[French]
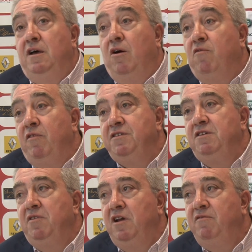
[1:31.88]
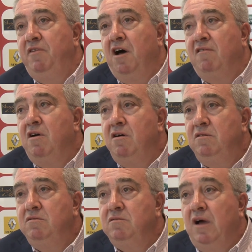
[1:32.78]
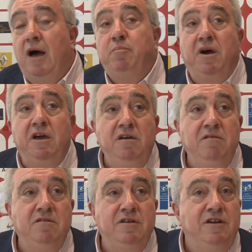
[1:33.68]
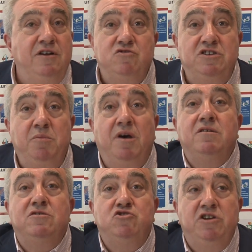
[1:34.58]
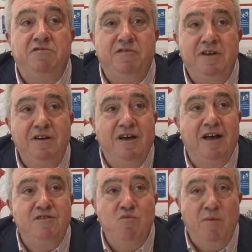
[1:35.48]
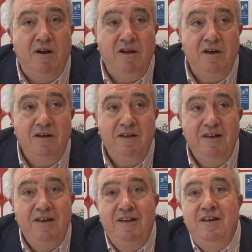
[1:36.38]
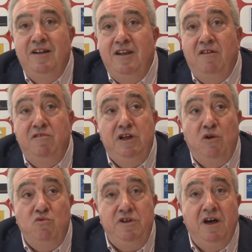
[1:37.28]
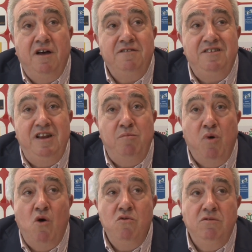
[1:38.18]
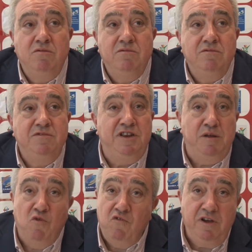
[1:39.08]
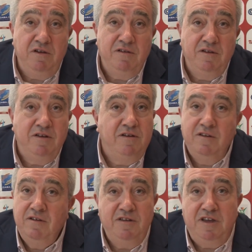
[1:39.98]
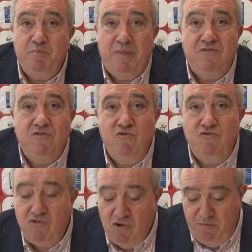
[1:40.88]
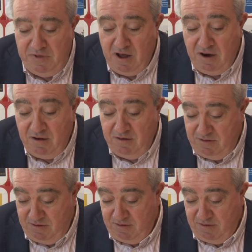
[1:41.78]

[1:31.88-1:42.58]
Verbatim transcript: Alors, est-ce qu'il fallait le faire avant Après Je ne sais pas. Je l'ai fait à ce moment-là. L'avenir nous dira s'il est bon, s'il est mauvais. Il n'y a pas de solution miracle.